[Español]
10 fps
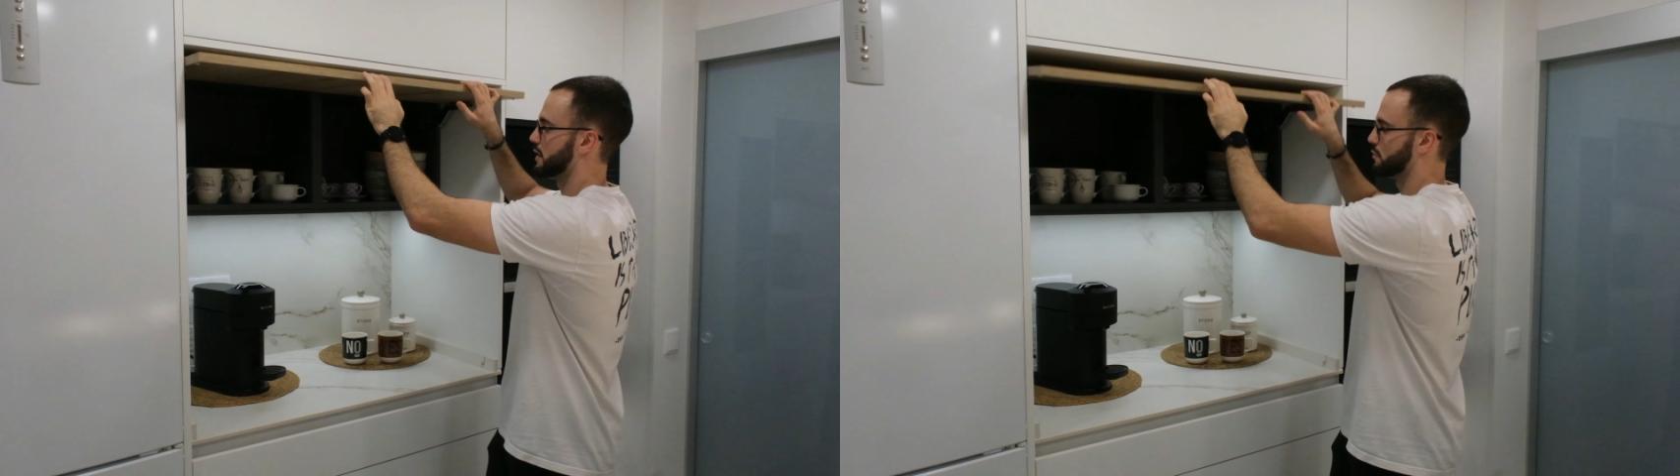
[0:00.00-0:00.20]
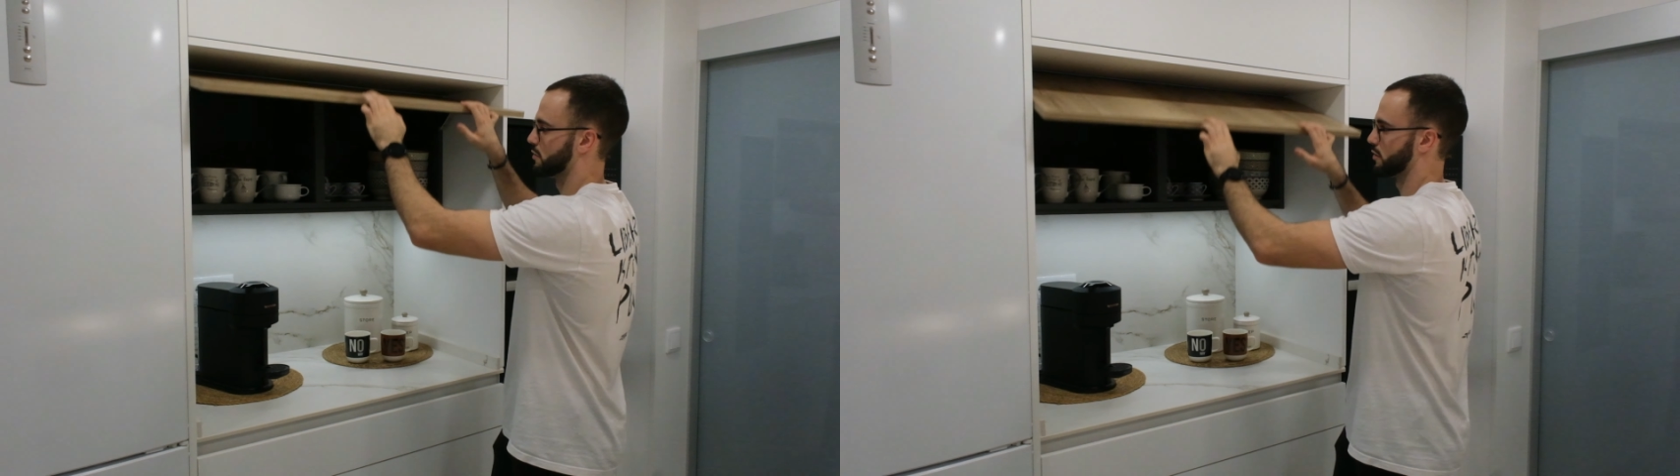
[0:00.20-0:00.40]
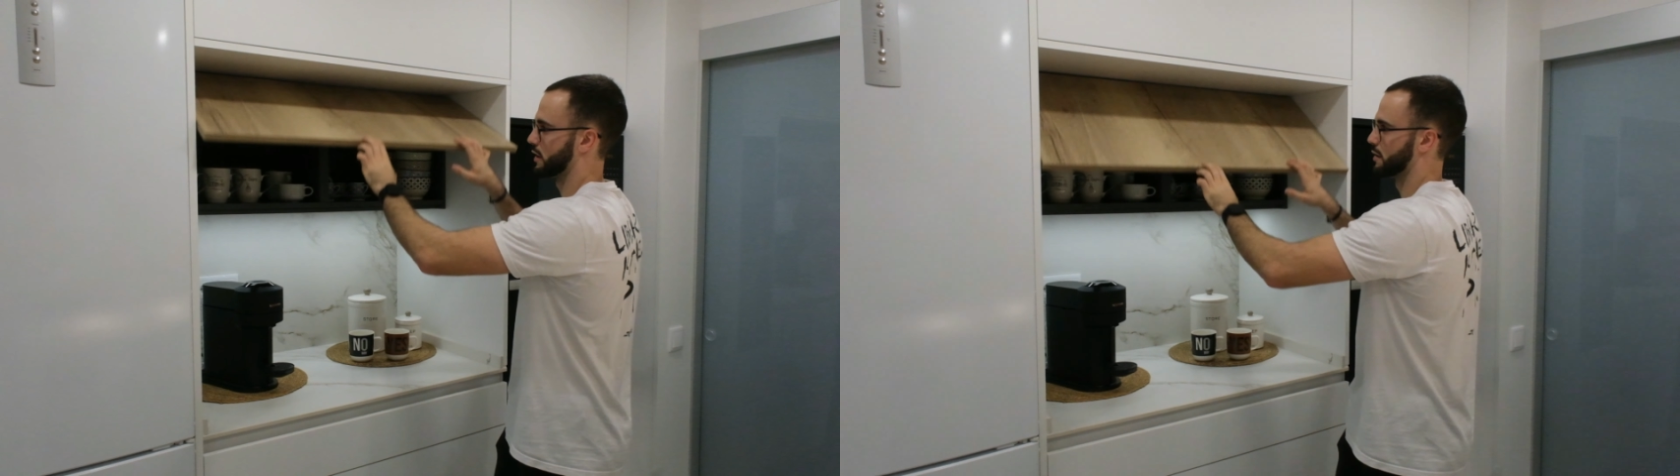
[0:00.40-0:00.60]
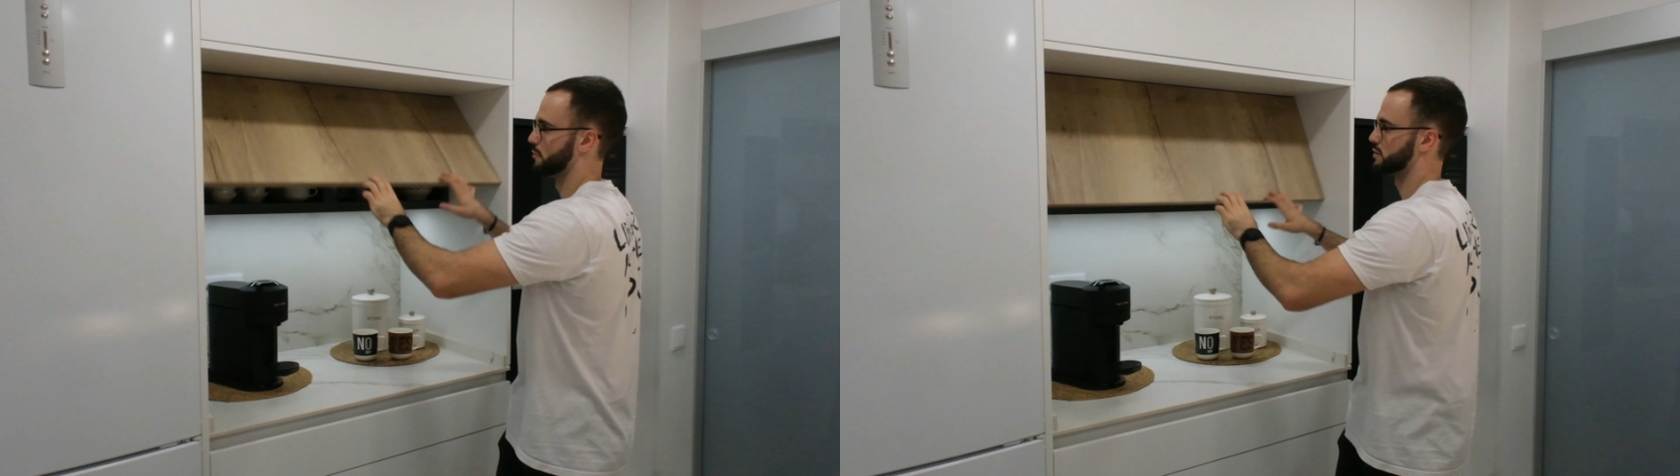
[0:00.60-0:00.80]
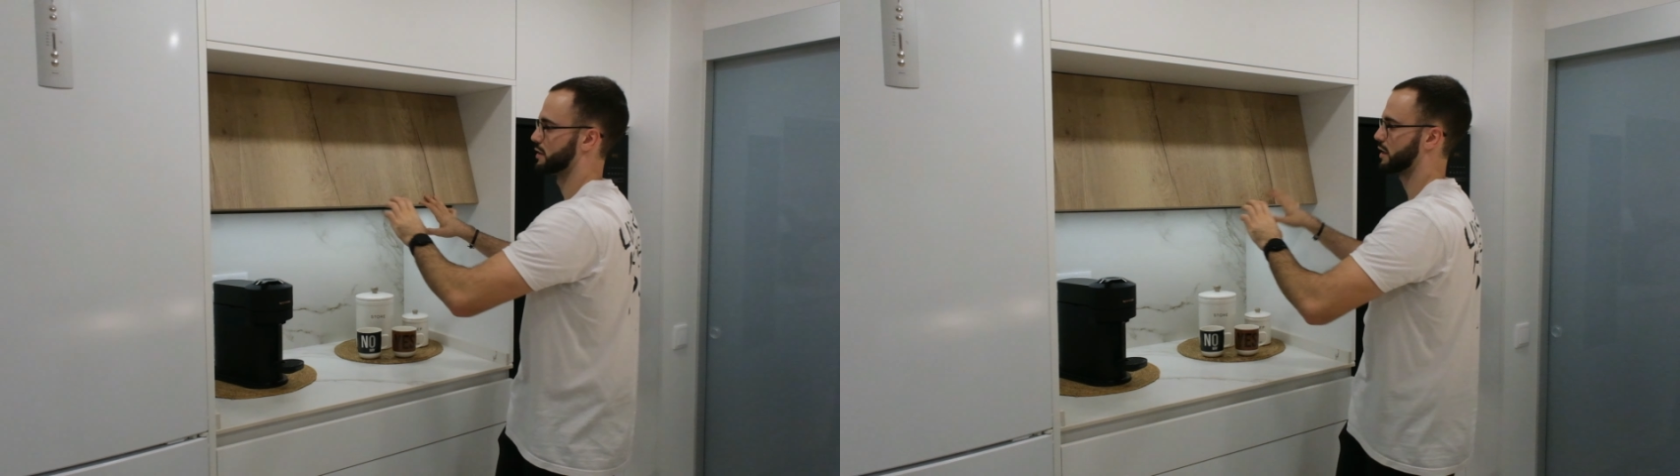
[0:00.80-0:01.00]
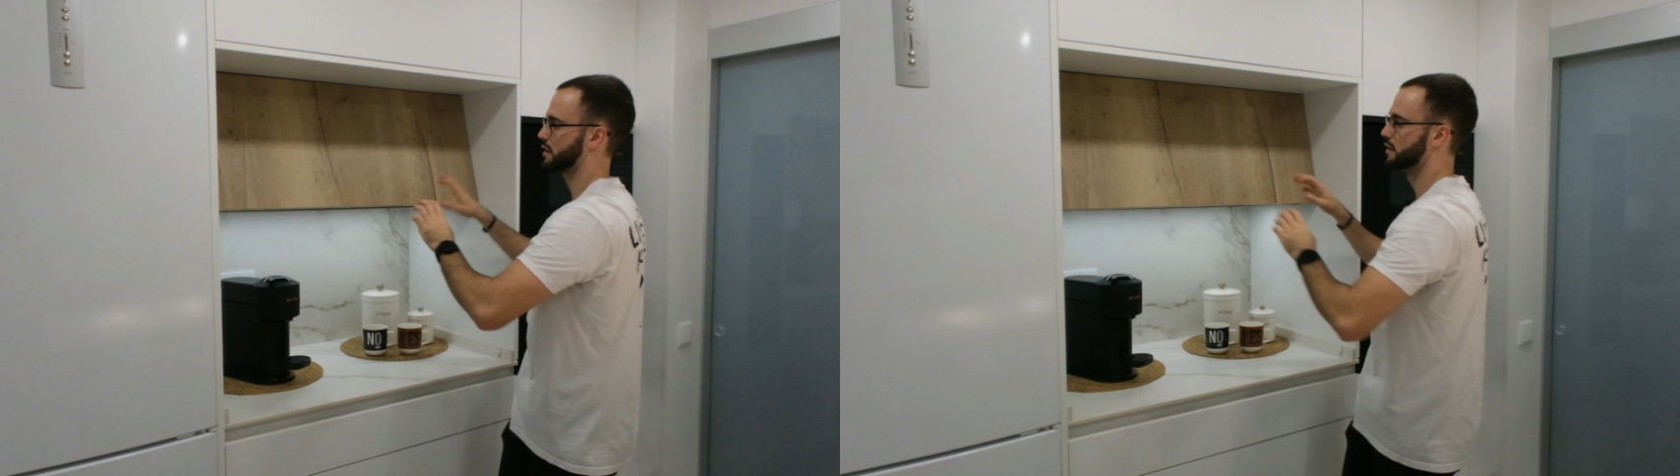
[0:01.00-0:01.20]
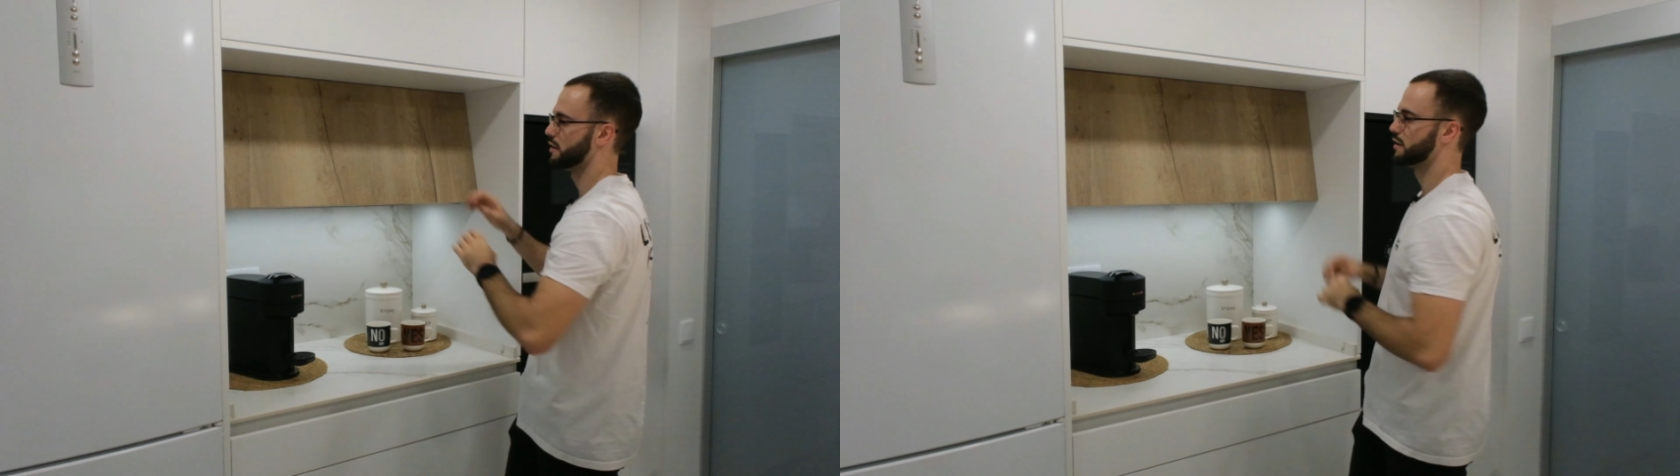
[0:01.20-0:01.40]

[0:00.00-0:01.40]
y cuando queramos cerrar